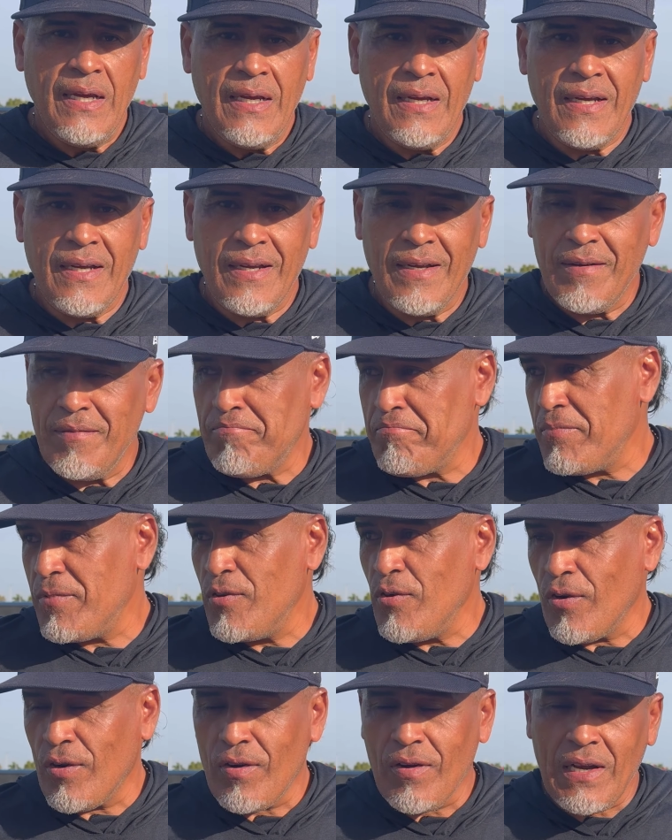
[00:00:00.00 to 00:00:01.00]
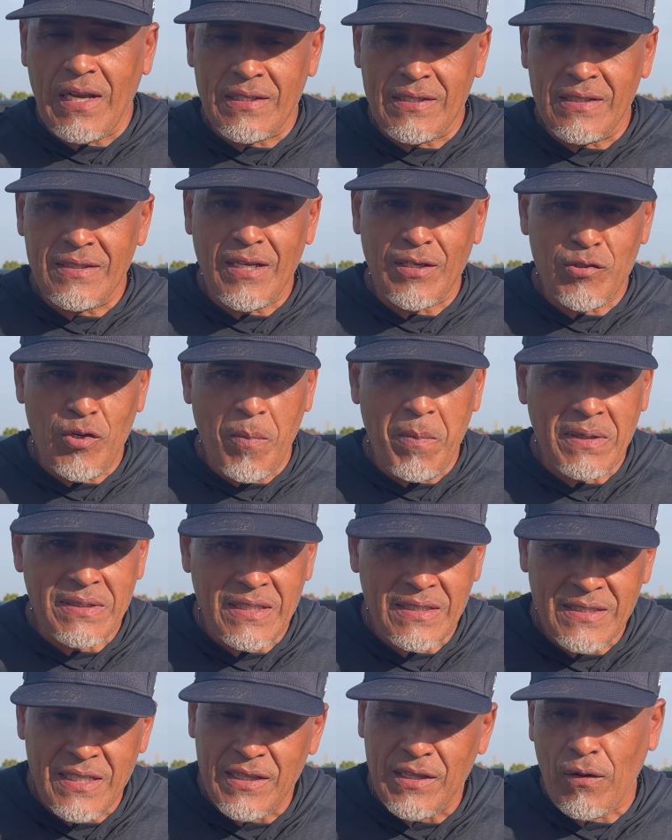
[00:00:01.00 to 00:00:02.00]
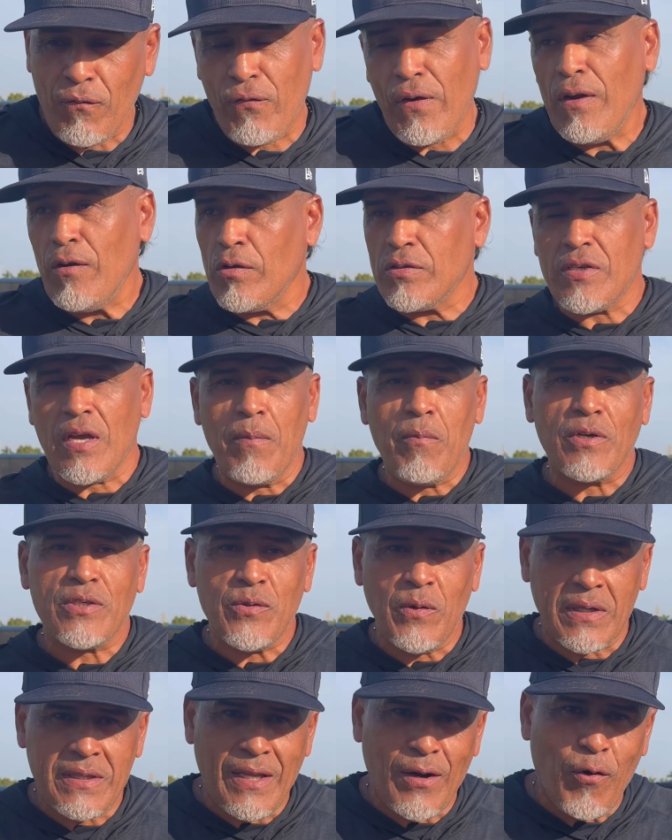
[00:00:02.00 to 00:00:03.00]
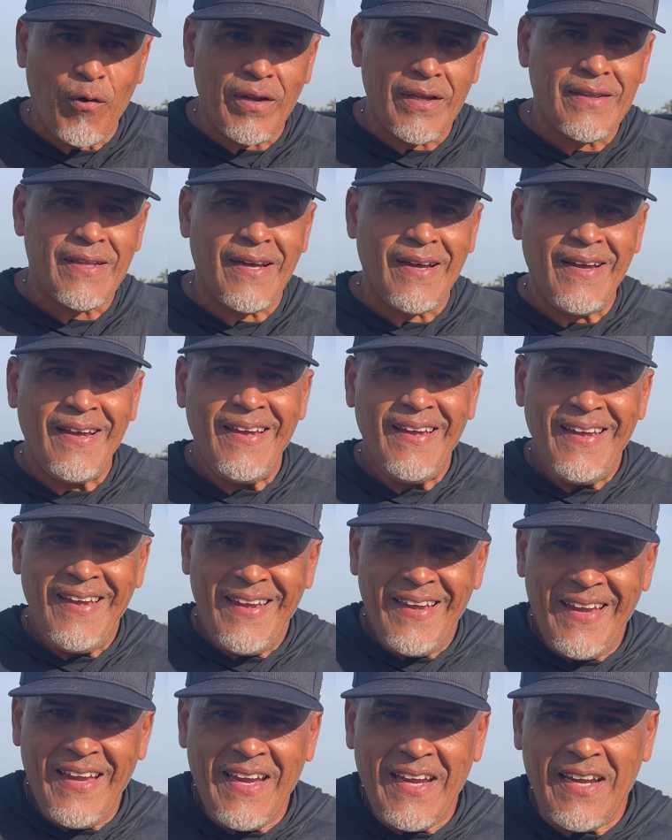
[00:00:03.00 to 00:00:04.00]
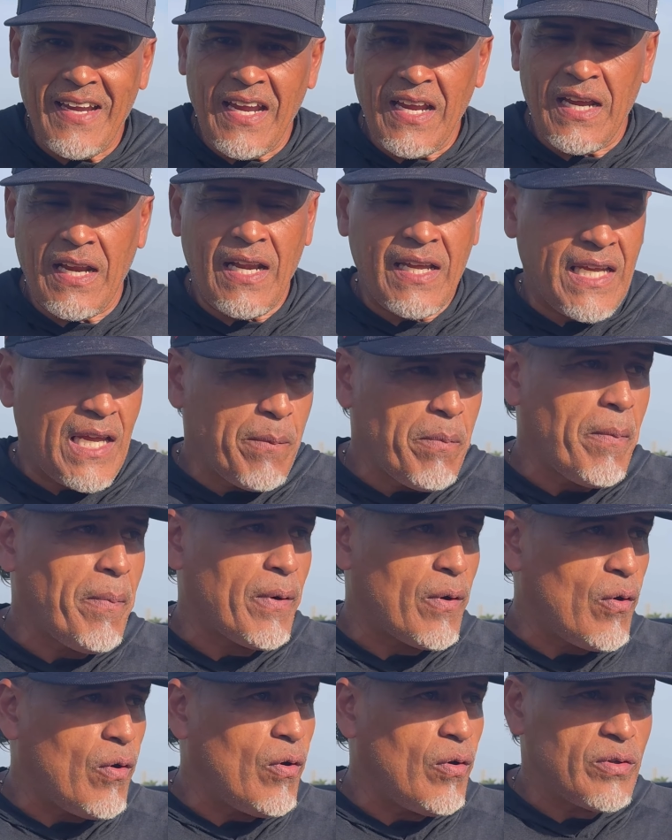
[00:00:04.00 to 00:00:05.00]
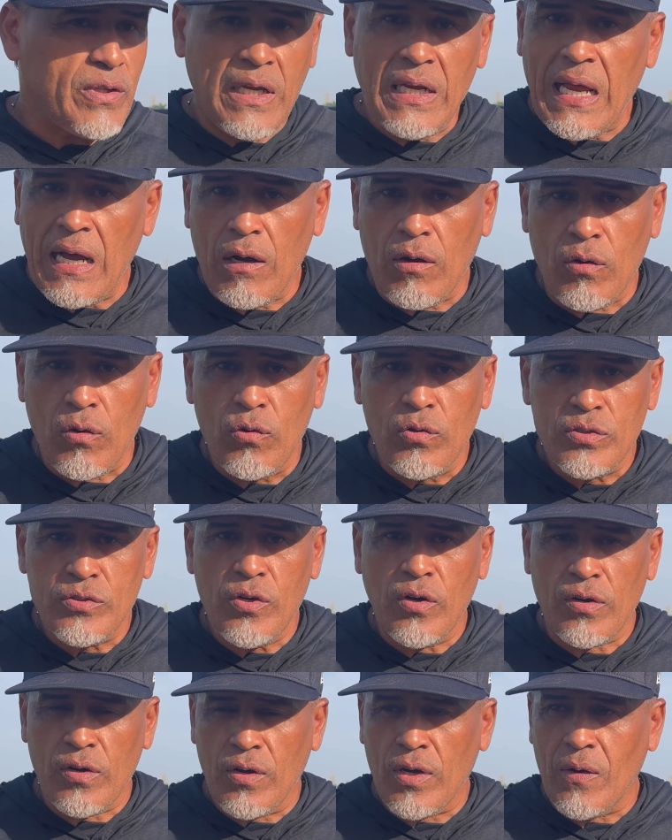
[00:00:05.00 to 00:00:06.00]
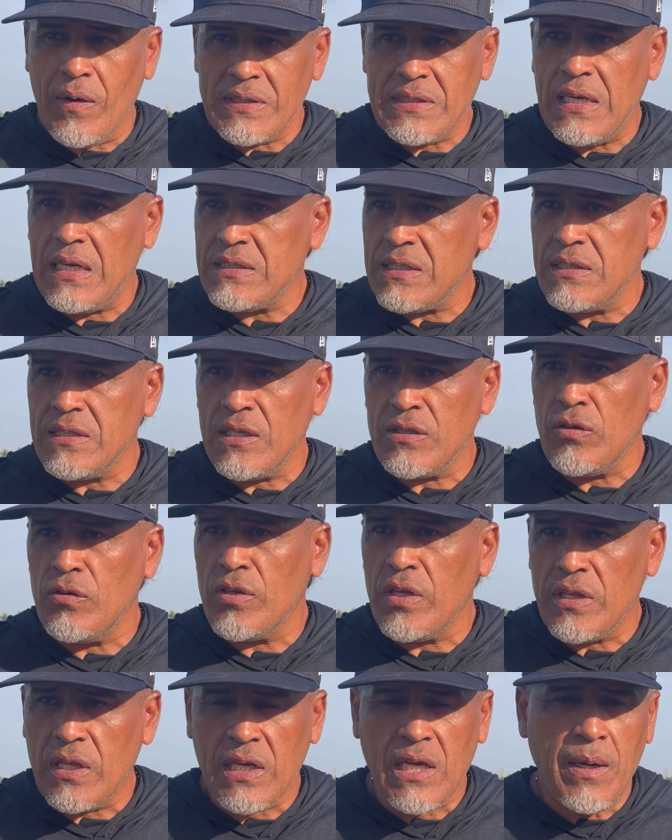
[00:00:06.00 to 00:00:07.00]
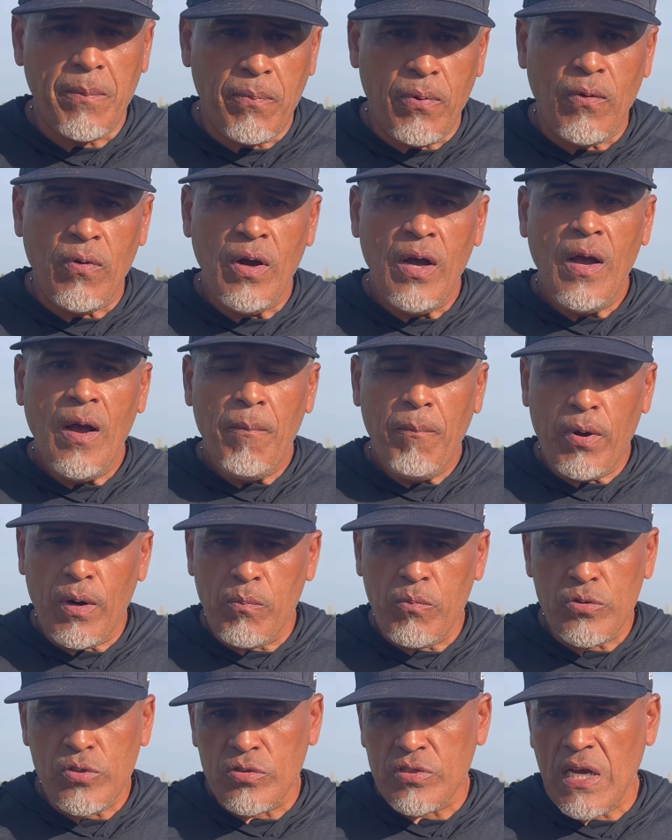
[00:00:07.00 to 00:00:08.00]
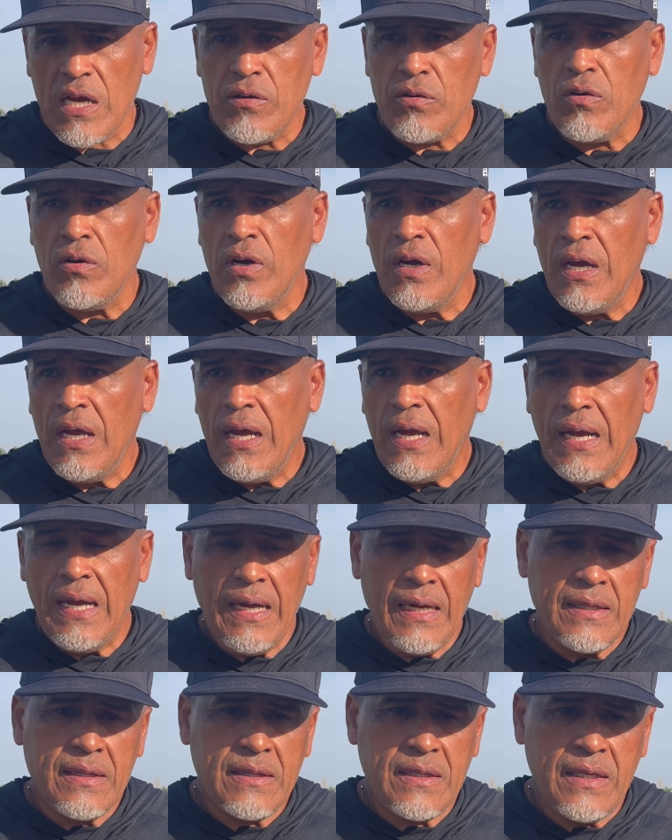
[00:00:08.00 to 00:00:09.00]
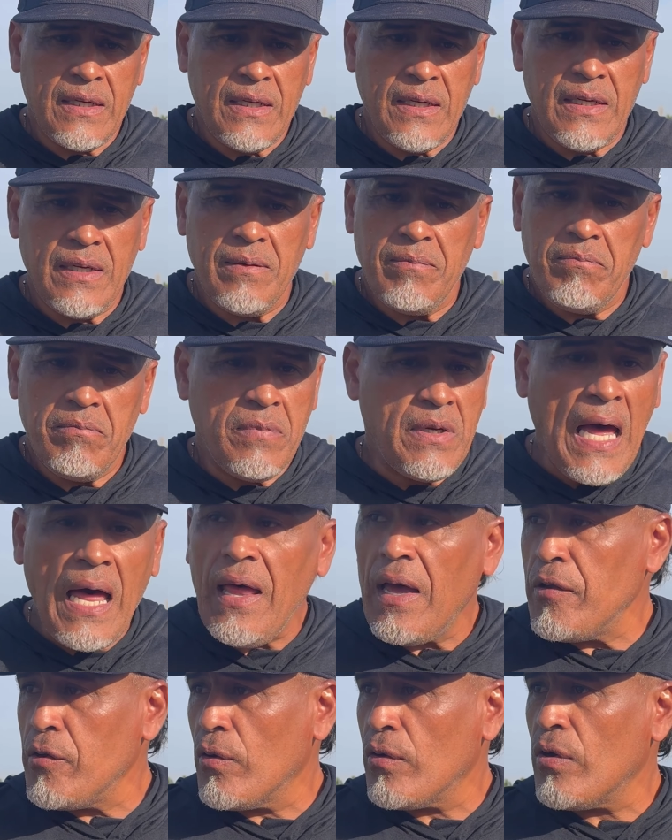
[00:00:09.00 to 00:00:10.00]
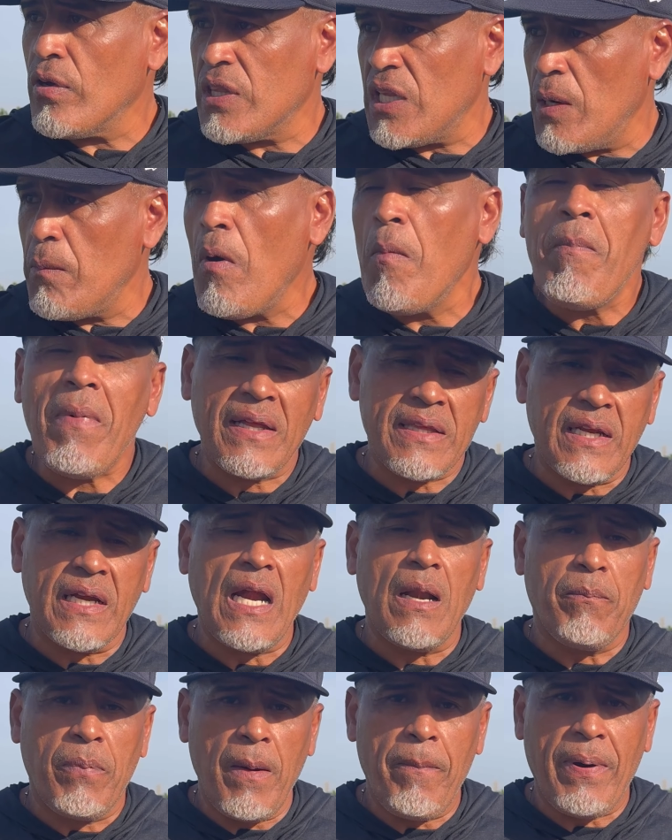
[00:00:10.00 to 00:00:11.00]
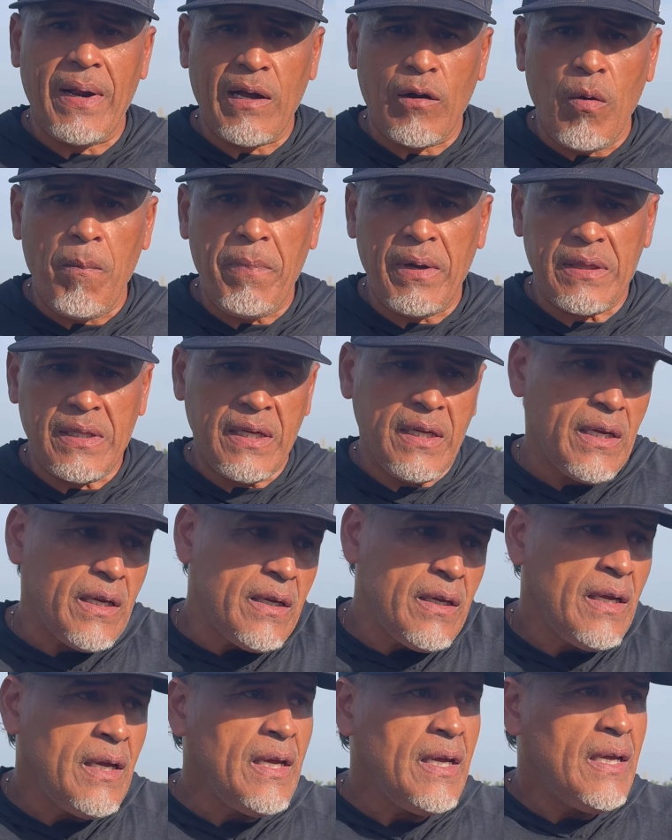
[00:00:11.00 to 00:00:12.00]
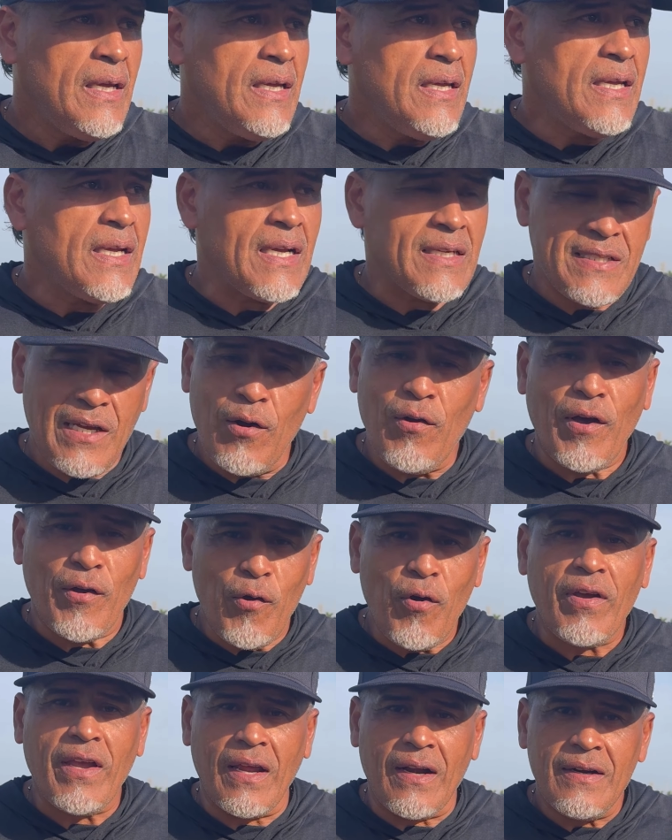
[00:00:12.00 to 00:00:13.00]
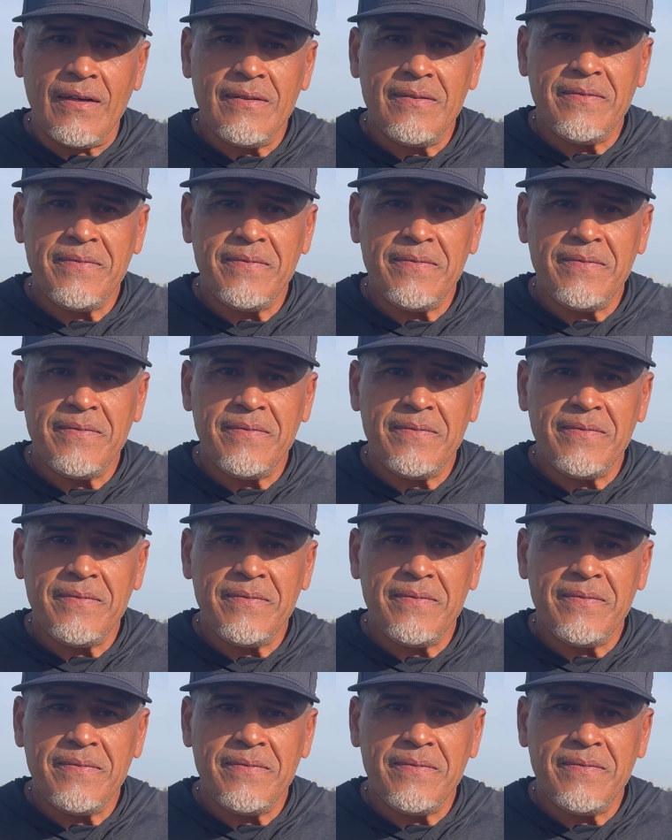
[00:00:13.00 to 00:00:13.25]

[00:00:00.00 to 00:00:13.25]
Eh, yo creo que la sensación va a ser centerfield. No sabemos si va a estar ahorita en el equipo, pero Dylan Cruz yo creo que va a ser la sensación de este equipo por muchos años este, nada, yo creo que tenemos material pues para competir y, que sea lo que Dios quiera.